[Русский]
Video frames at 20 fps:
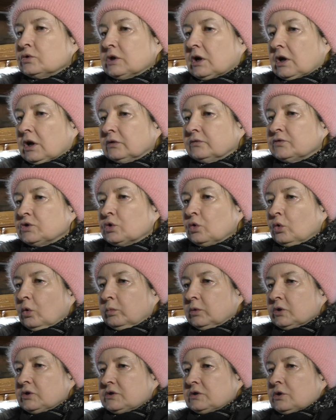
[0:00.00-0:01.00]
Саратовскую
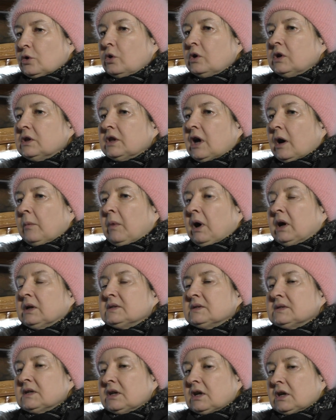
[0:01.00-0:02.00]
область, строили дома,
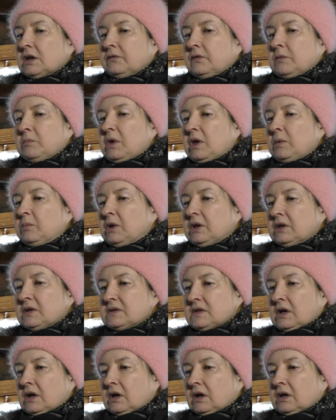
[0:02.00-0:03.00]
церкви, мебель на
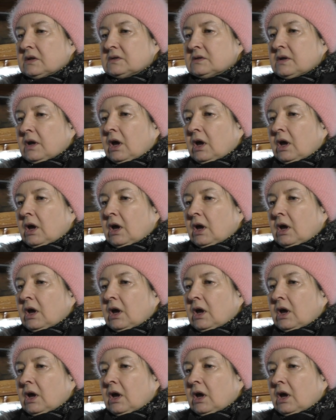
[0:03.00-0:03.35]
заказ.